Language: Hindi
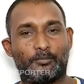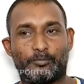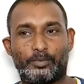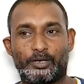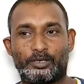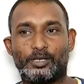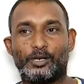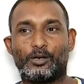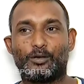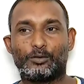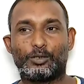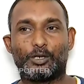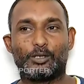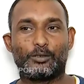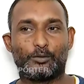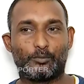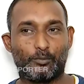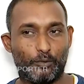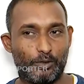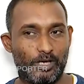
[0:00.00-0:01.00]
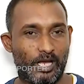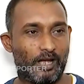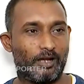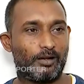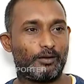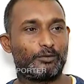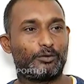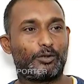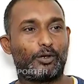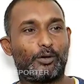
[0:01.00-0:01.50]
पता होता तो वो
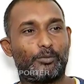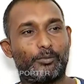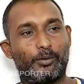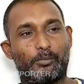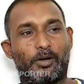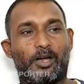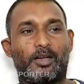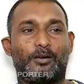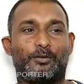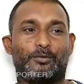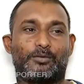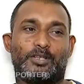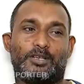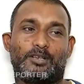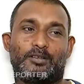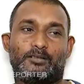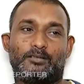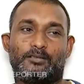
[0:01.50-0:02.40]
यहाँ होता और मैं बाहर होता